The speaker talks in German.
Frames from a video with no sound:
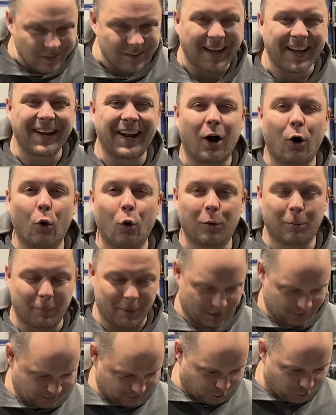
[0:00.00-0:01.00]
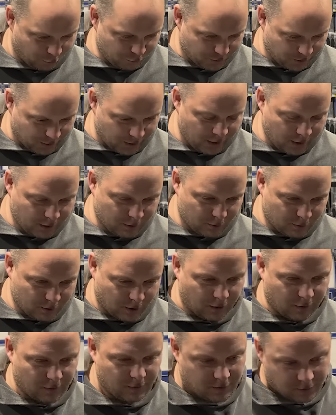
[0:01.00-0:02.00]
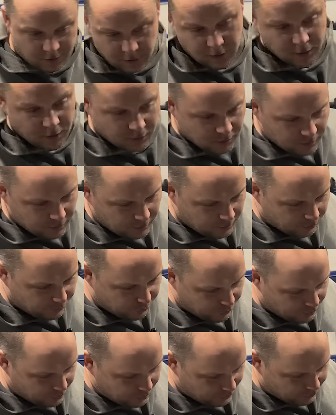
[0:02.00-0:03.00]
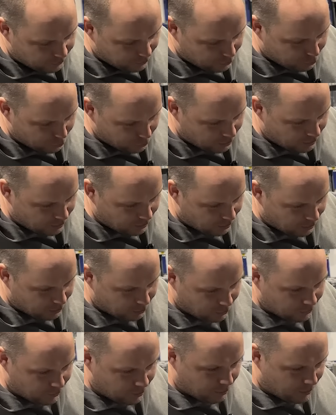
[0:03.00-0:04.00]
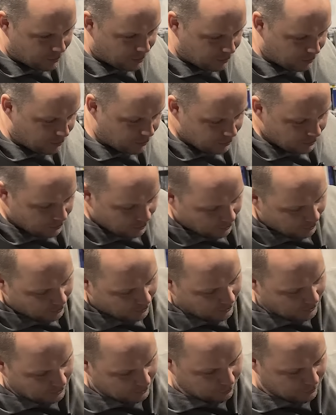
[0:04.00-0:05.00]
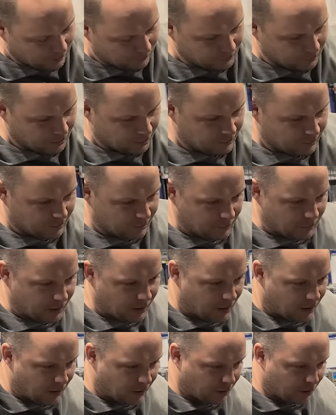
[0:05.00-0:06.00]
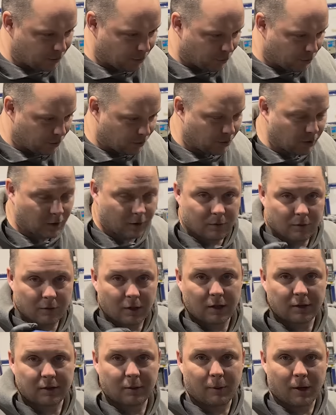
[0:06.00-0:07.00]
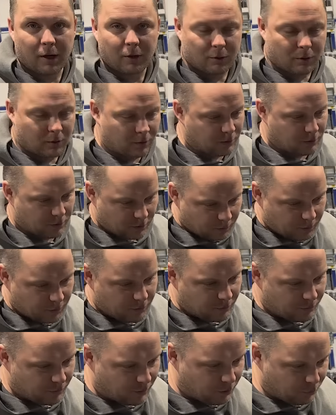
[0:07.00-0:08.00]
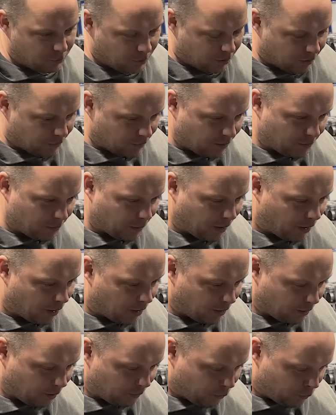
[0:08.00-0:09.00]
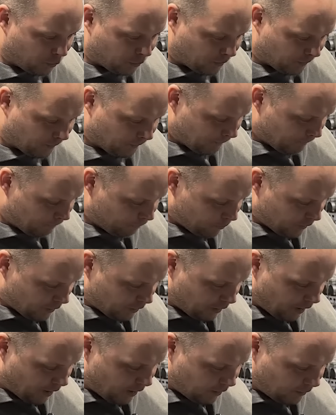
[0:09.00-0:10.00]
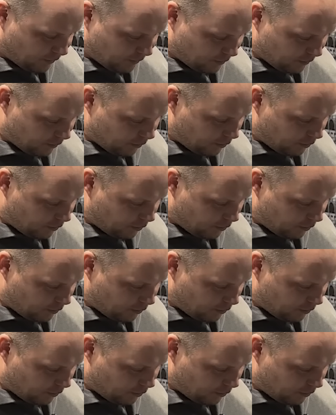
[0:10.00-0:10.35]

dein Augenmerk drauf gelegt und hast definitiv eine gute Diagnose gemacht. Leitung habt ihr jetzt erstmal gerade gebogen oder hat der Marco oder beziehungsweise Julian jetzt erstmal gerade gebogen. Heißt,